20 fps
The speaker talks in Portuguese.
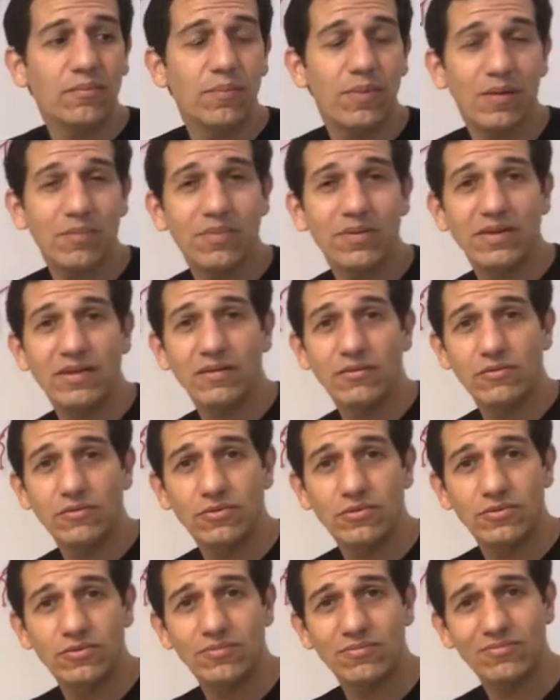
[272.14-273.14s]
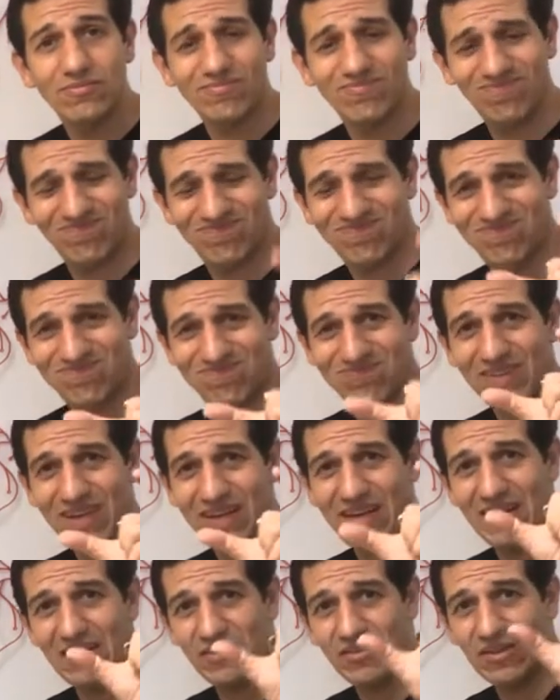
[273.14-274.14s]
para pneus
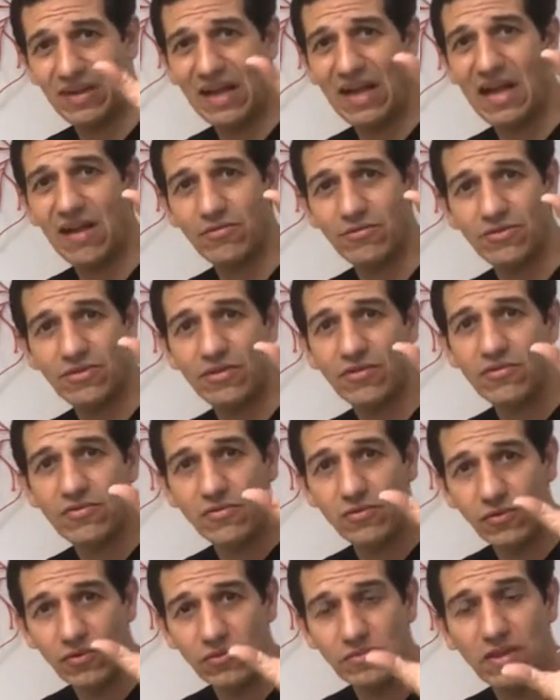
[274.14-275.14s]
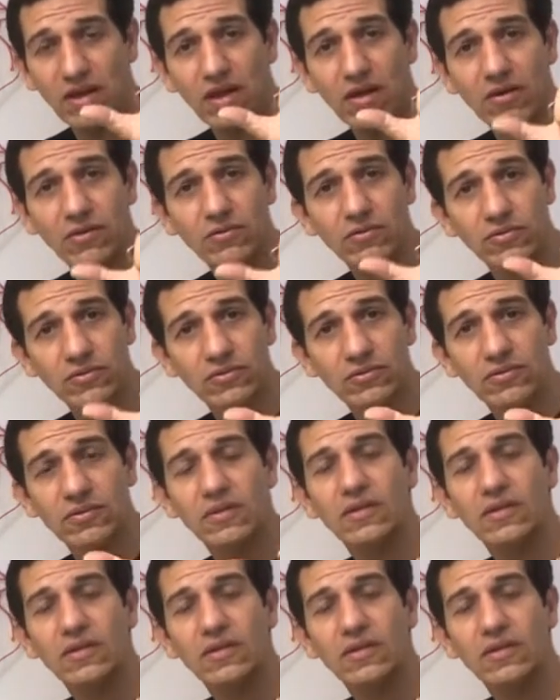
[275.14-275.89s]
daqueles largos que tem um volume alto